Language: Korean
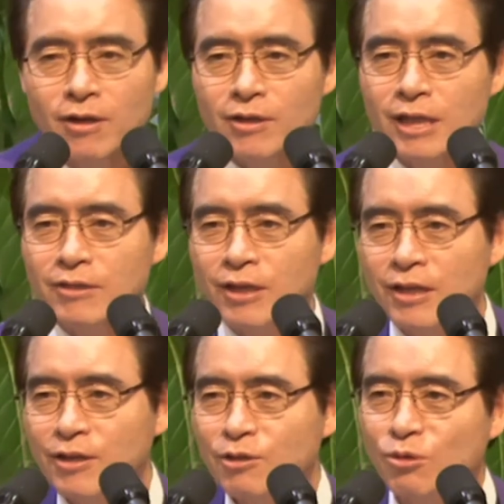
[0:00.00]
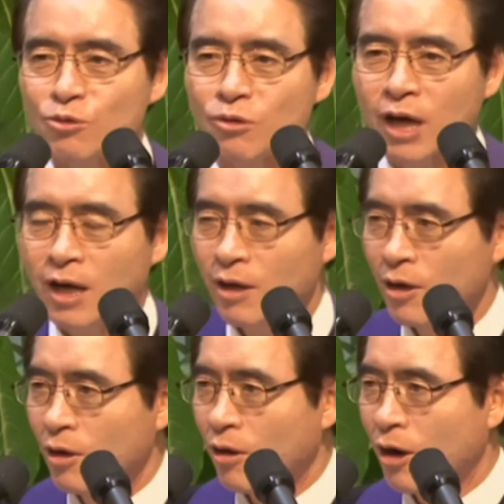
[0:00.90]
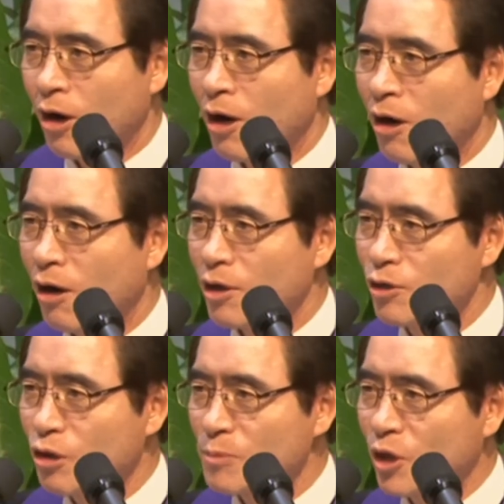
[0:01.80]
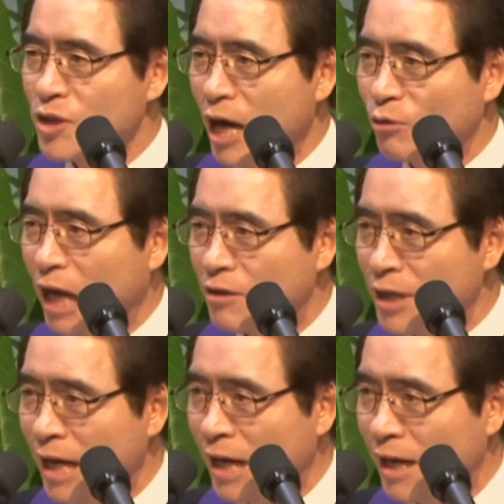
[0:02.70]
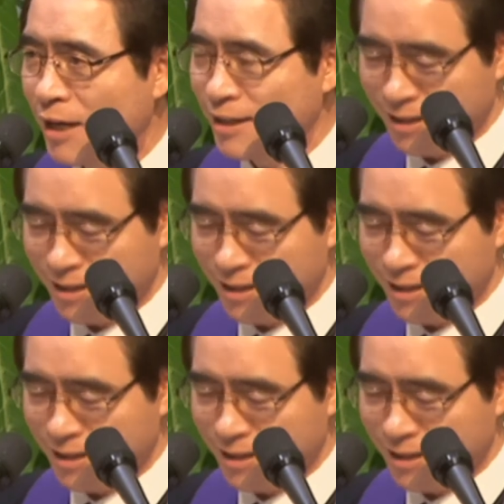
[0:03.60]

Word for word: 그랬더니 그 손주가 어허, 이놈이 어디하고 다르네.